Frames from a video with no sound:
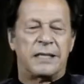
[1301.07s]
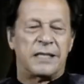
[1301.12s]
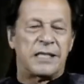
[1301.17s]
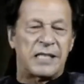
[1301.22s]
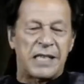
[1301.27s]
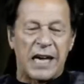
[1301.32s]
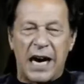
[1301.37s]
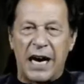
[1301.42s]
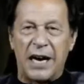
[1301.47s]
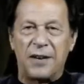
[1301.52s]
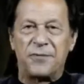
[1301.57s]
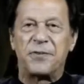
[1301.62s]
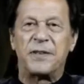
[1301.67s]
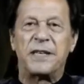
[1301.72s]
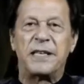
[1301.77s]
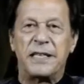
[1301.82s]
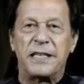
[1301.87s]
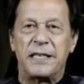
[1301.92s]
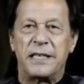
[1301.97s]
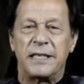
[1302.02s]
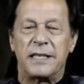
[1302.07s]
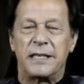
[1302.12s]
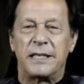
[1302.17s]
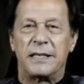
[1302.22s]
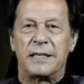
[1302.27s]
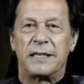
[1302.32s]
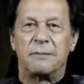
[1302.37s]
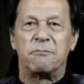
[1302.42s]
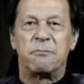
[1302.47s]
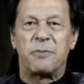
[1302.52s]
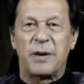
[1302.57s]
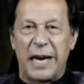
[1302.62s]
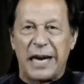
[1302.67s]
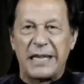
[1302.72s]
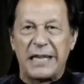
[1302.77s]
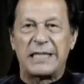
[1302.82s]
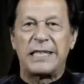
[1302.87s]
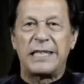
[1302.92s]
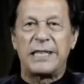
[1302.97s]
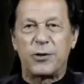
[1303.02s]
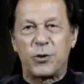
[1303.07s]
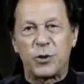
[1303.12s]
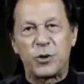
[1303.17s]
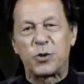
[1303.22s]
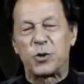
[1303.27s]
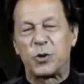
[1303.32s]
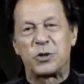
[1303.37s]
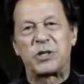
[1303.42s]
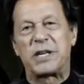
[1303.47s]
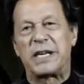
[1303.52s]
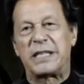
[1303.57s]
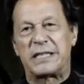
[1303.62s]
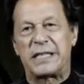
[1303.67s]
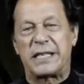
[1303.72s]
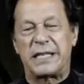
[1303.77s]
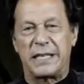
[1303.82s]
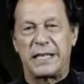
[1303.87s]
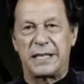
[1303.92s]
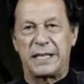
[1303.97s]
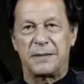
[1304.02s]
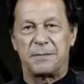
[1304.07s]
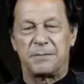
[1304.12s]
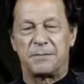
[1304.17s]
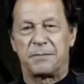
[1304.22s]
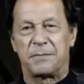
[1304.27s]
सहाफी बरादरी को सोचना चाहिए